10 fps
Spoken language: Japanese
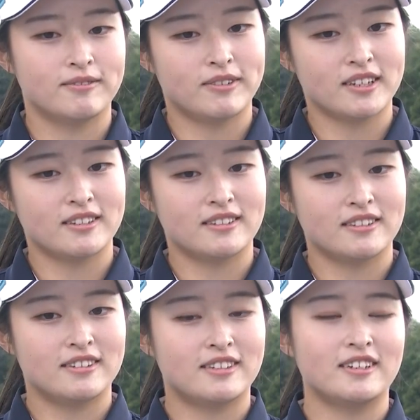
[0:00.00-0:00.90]
まあ、
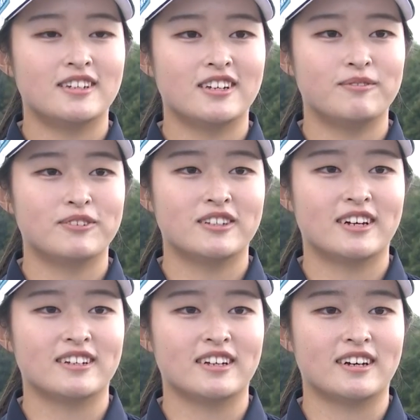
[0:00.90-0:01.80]
成績もだ
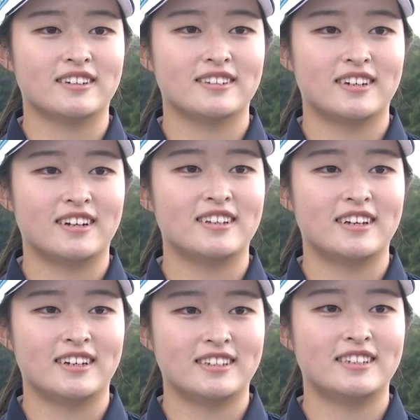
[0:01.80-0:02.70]
んだん安
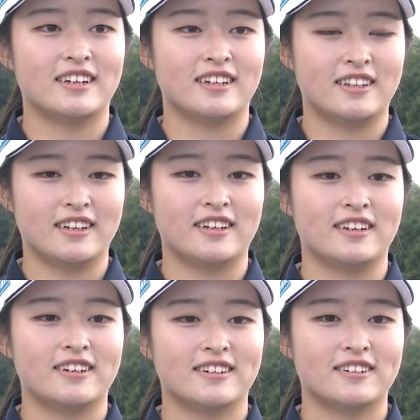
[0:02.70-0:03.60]
定してきて
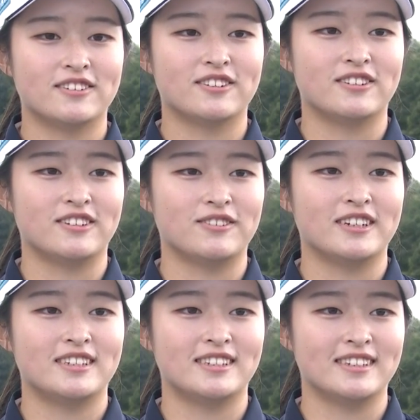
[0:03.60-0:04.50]
本当に
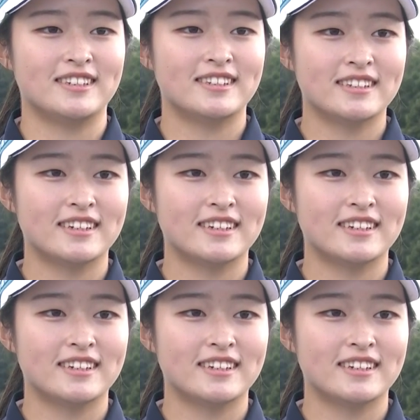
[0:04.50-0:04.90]
嬉しいです。